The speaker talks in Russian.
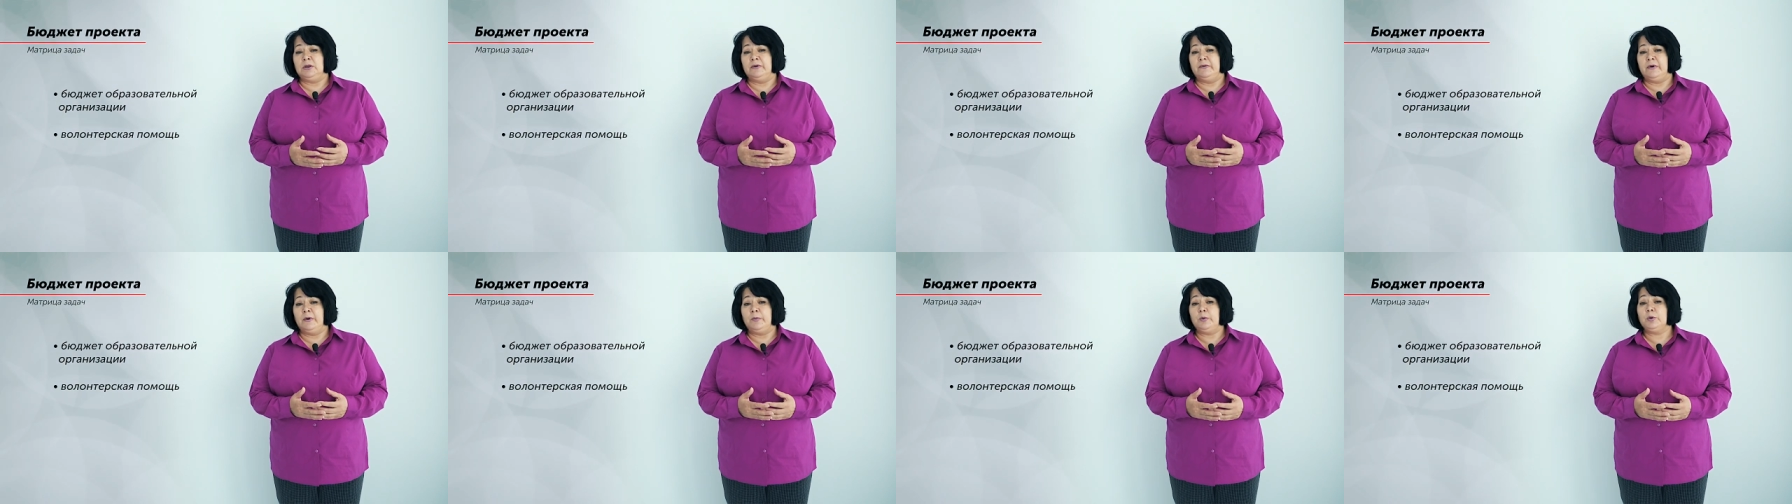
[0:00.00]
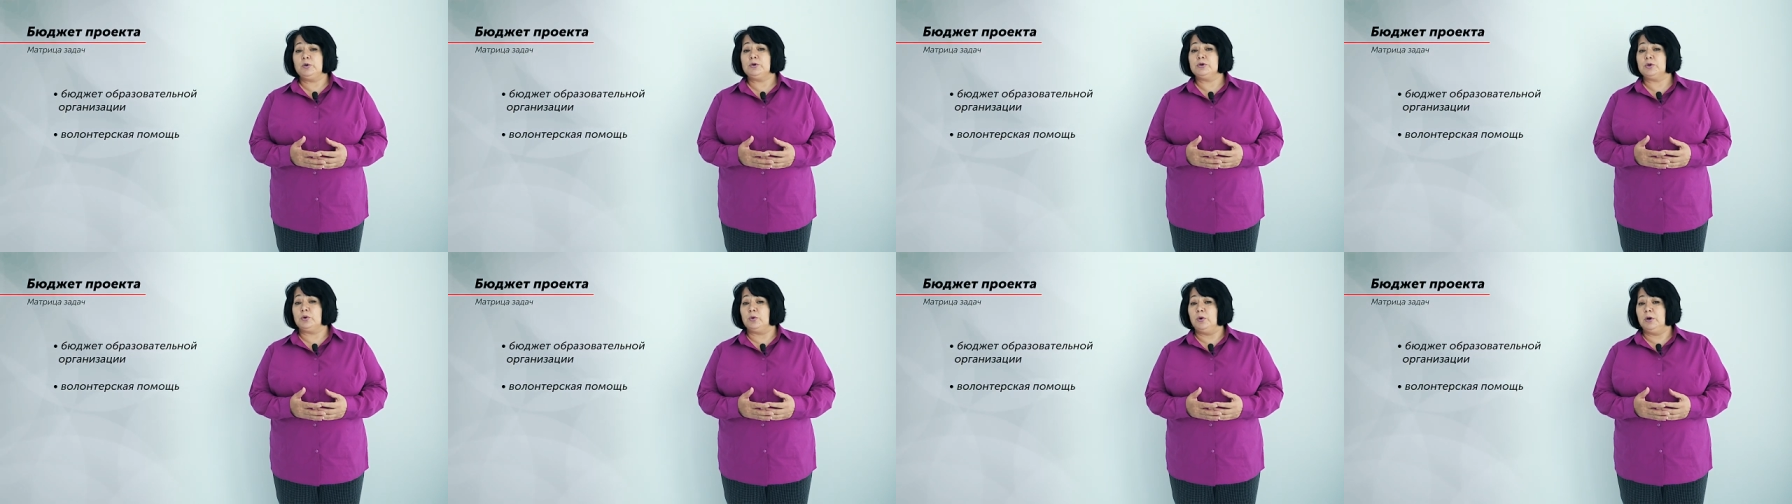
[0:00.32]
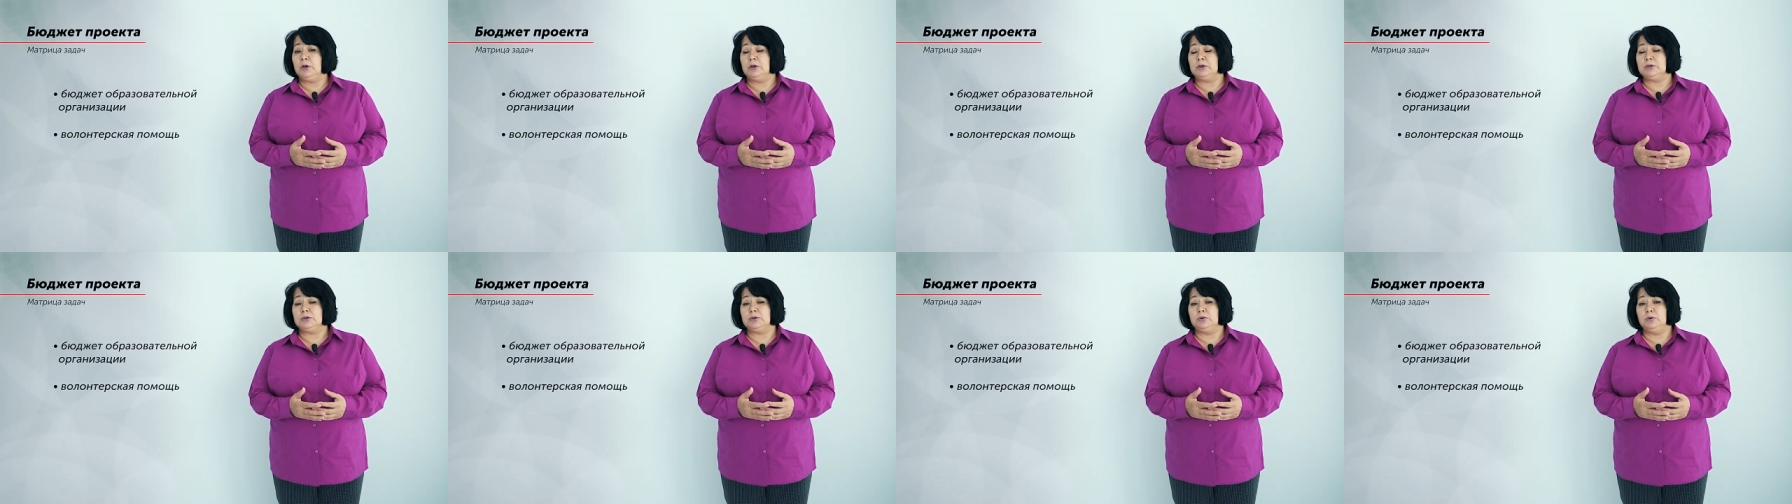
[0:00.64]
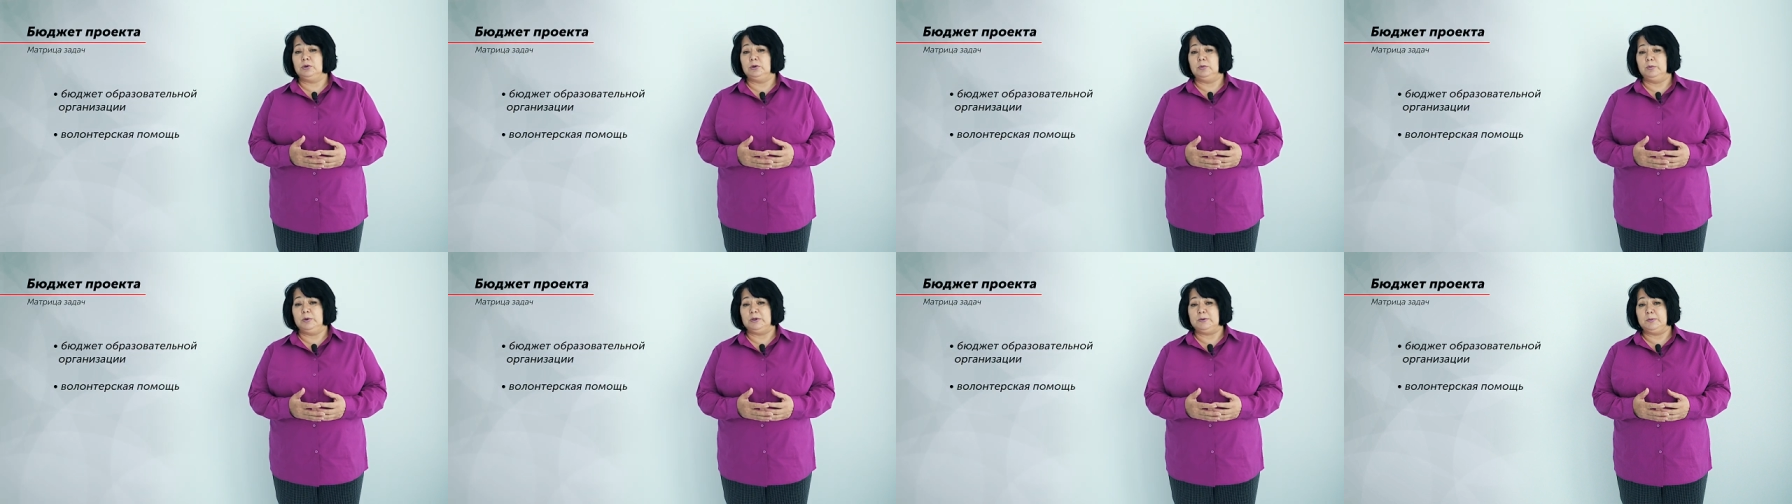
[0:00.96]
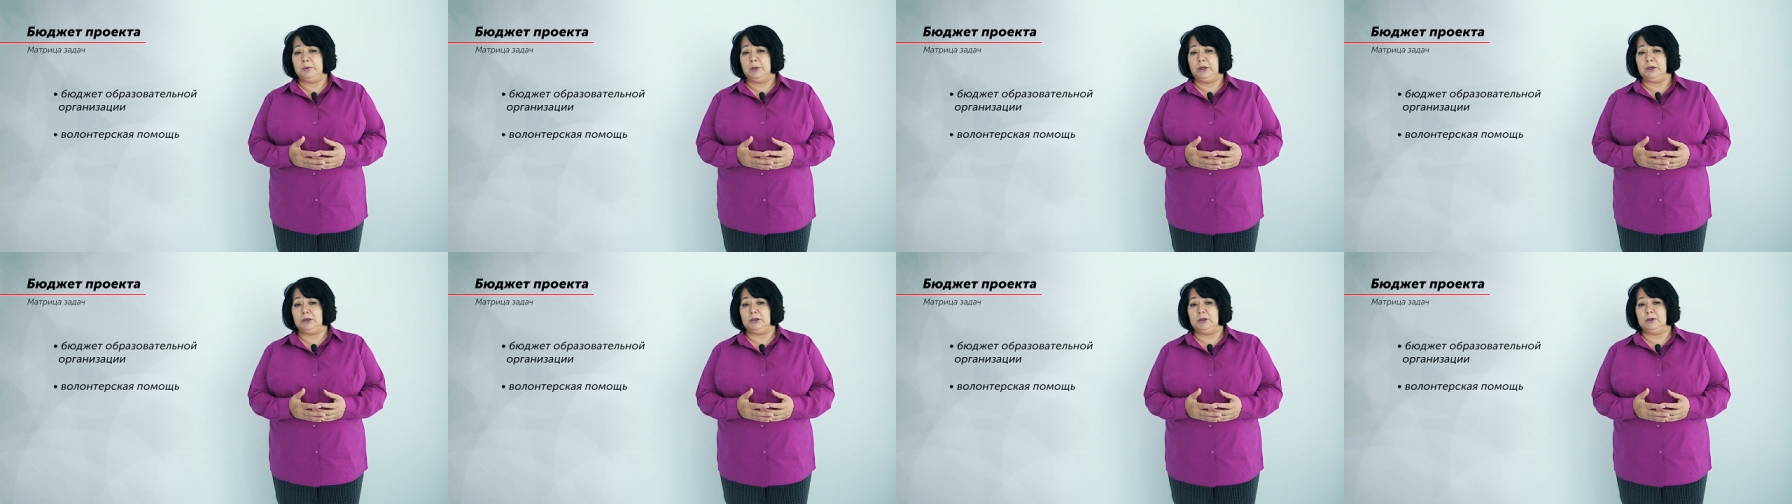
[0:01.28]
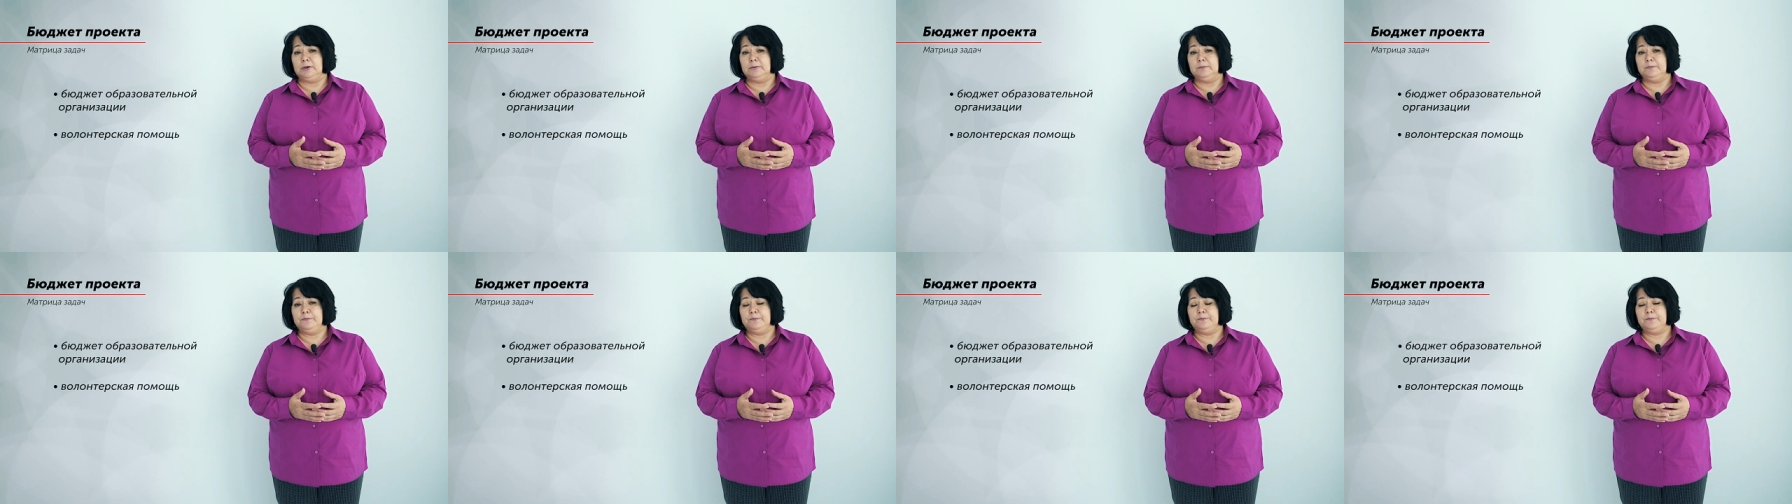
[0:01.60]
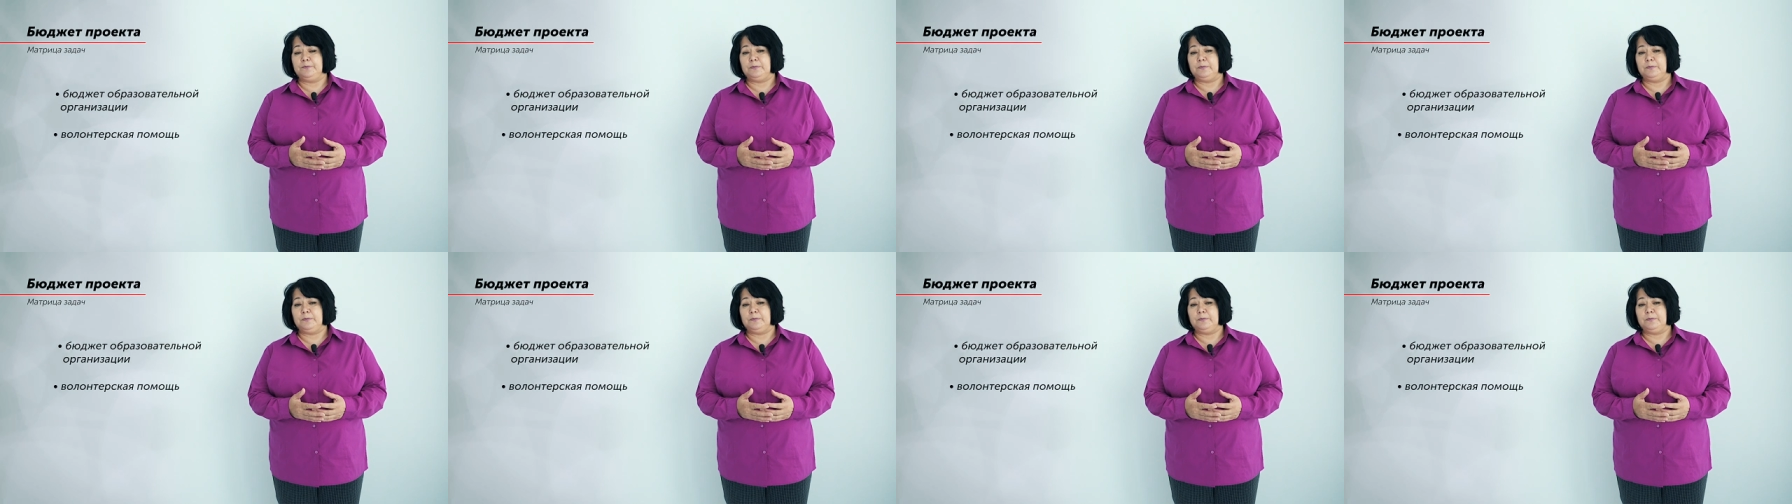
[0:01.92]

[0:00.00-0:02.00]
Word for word: на вопрос, сколько стоит бесплатно.